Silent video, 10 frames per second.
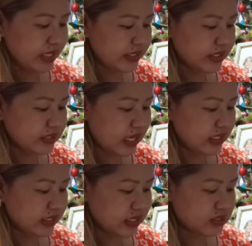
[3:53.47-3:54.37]
kaya't
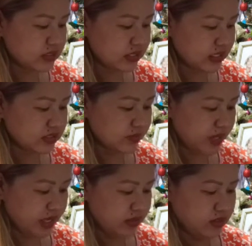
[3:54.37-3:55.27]
nalagay sila sa
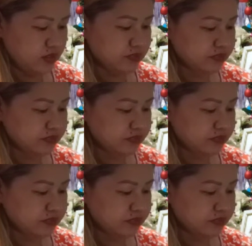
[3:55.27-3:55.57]
panganib.